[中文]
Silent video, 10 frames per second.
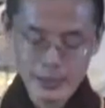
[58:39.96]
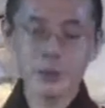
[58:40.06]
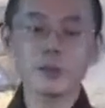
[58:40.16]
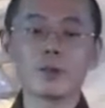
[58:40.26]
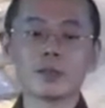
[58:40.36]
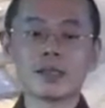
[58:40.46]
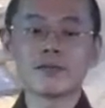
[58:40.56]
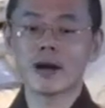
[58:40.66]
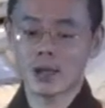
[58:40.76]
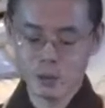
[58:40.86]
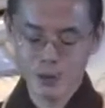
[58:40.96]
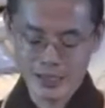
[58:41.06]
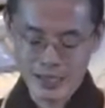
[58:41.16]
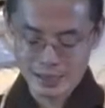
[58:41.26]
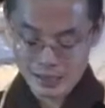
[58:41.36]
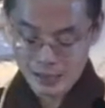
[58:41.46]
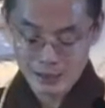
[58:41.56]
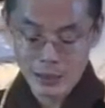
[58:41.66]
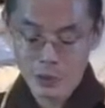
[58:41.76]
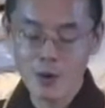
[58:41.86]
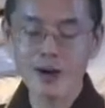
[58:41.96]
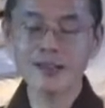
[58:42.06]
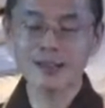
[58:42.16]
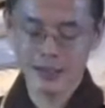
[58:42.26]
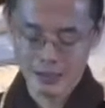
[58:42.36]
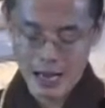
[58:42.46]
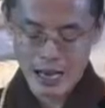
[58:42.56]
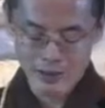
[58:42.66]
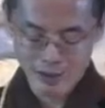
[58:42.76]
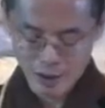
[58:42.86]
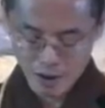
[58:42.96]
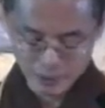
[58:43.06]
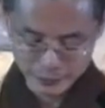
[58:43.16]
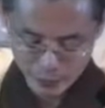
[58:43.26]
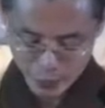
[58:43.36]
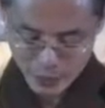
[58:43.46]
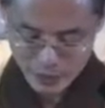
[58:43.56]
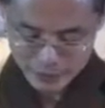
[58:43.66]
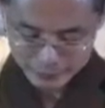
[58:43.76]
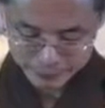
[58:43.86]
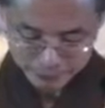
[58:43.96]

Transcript: 因为我在法座上，这个灯光是很暗的哈，对不起。